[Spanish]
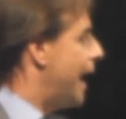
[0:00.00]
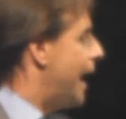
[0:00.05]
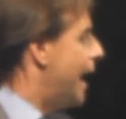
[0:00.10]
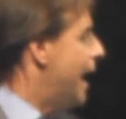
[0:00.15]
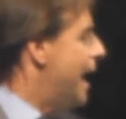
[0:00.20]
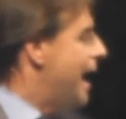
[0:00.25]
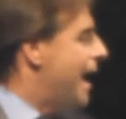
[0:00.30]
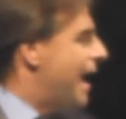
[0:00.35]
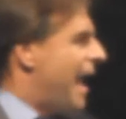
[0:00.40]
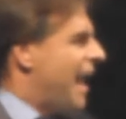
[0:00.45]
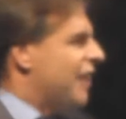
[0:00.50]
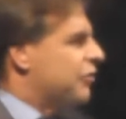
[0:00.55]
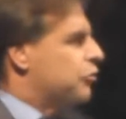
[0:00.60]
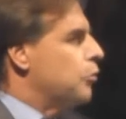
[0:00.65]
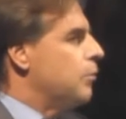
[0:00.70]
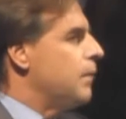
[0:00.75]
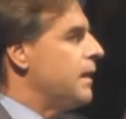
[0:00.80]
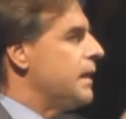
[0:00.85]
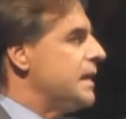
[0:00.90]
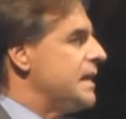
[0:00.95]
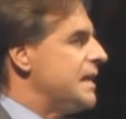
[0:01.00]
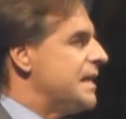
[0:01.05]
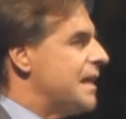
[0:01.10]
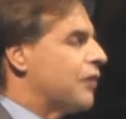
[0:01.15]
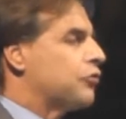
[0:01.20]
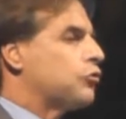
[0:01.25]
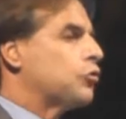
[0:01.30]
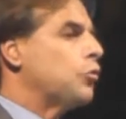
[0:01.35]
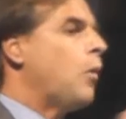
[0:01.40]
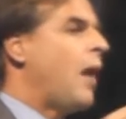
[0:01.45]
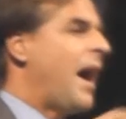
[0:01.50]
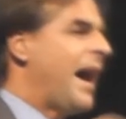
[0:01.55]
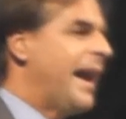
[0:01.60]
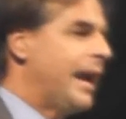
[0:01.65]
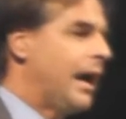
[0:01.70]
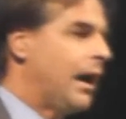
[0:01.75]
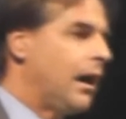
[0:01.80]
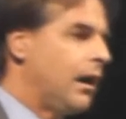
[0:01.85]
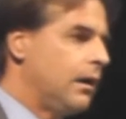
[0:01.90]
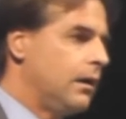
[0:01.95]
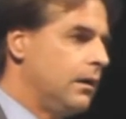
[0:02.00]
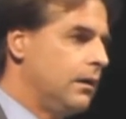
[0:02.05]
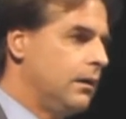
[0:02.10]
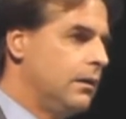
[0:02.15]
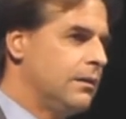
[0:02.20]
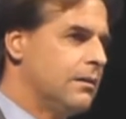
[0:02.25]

a, a su medida, a su vara.